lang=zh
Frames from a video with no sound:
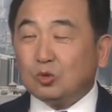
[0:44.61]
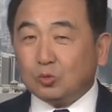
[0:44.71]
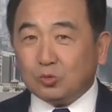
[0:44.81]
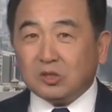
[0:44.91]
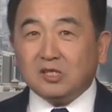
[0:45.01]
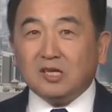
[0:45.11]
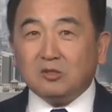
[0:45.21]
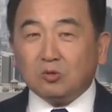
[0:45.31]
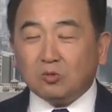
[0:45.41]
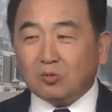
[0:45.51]
主持
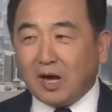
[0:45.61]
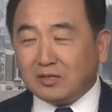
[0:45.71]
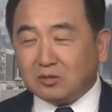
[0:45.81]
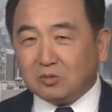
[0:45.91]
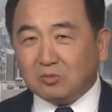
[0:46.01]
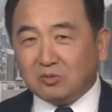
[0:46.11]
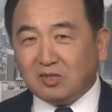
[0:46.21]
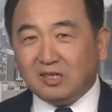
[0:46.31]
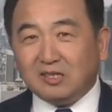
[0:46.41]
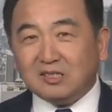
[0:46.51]
人突然就
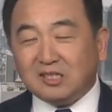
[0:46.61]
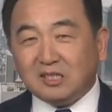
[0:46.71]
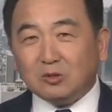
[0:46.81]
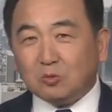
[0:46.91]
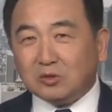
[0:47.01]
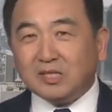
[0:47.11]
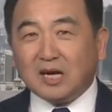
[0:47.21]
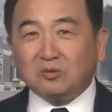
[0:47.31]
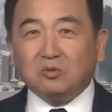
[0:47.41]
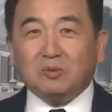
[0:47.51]
灵机一动
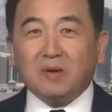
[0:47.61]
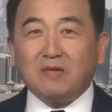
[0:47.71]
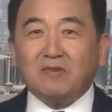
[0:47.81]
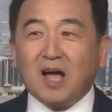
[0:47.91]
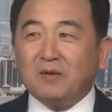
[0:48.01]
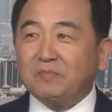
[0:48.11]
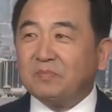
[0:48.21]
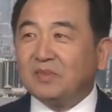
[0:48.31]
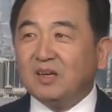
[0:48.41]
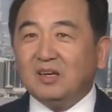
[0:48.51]
想出的办法，
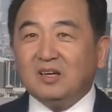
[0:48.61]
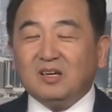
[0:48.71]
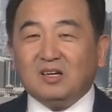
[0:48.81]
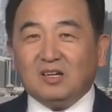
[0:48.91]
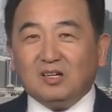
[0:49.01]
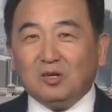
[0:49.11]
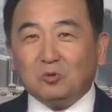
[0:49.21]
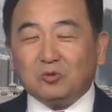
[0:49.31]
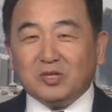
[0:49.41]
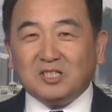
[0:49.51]
流
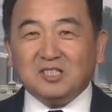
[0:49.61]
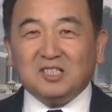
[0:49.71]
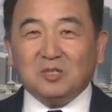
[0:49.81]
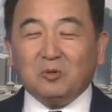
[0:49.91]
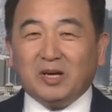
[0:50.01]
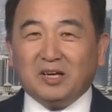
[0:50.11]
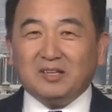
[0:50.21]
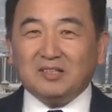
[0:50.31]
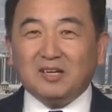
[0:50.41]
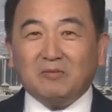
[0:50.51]
水式集会。
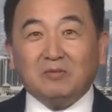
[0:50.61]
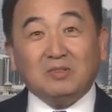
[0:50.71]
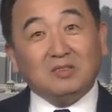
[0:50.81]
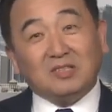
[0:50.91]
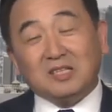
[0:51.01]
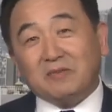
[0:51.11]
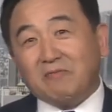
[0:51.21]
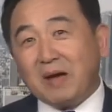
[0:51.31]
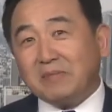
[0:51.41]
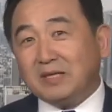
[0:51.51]
那人家
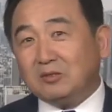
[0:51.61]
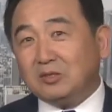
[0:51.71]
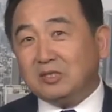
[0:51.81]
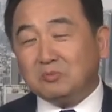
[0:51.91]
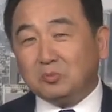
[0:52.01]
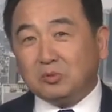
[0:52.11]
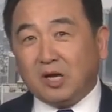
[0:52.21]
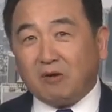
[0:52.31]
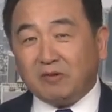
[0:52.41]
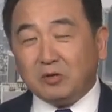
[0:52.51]
外面进不
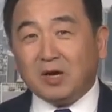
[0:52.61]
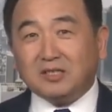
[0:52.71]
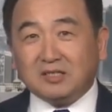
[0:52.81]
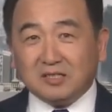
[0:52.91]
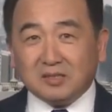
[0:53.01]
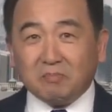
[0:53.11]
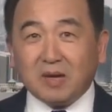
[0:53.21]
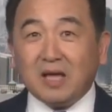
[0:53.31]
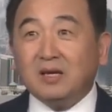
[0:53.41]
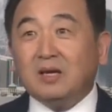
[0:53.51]
了围园的人怎么
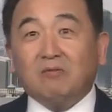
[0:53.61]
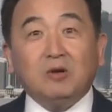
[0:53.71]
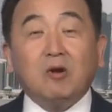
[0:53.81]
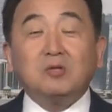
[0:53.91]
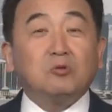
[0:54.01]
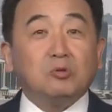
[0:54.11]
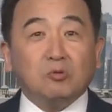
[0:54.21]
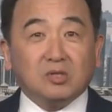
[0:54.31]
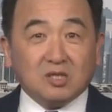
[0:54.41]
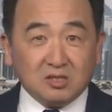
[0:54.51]
办？围园最
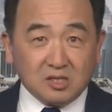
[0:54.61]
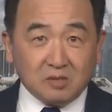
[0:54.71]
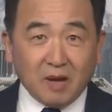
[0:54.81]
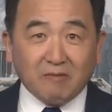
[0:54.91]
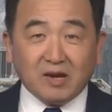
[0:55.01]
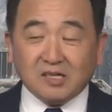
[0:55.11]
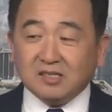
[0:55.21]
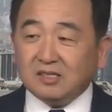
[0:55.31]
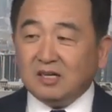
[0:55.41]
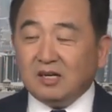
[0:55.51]
多乘十八万人，
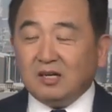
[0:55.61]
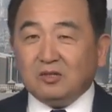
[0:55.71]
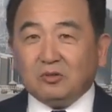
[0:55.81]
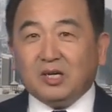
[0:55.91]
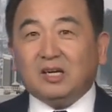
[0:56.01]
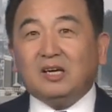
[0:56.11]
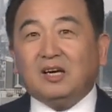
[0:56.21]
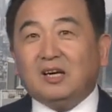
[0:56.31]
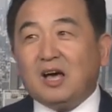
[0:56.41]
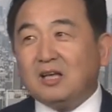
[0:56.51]
所以
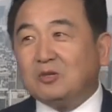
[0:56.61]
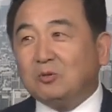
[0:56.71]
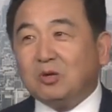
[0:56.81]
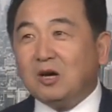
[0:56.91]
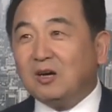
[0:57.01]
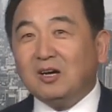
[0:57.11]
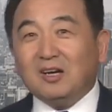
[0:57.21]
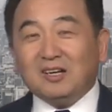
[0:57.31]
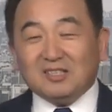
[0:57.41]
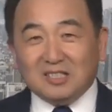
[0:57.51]
他就
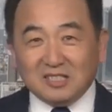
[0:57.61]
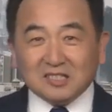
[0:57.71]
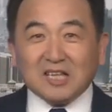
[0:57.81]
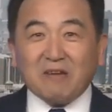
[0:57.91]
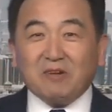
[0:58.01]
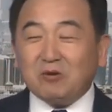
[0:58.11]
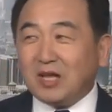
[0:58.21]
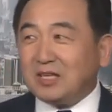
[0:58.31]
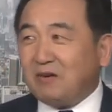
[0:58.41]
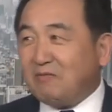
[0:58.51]
已经在围
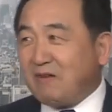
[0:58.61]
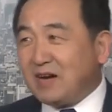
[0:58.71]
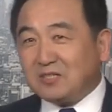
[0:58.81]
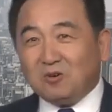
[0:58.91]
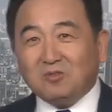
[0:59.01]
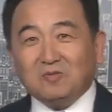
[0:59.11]
园的往外走，